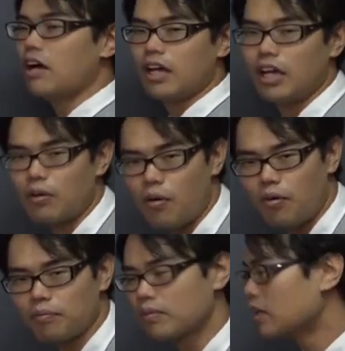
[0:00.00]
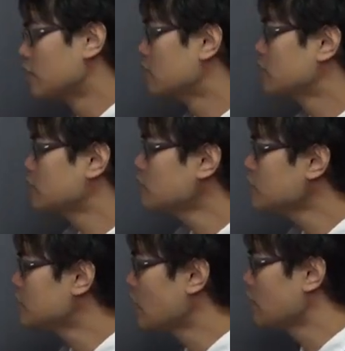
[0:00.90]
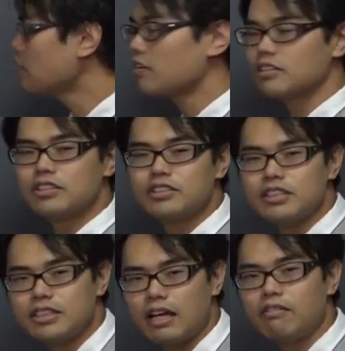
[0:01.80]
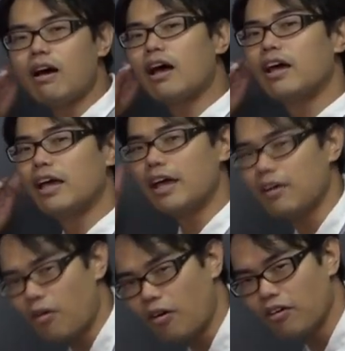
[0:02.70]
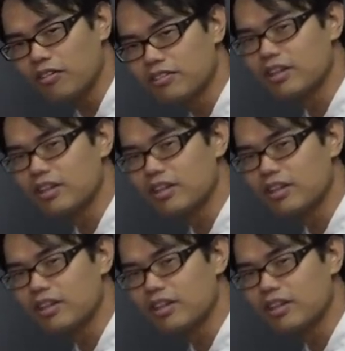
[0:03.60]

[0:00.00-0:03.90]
は平行水線の水線は平行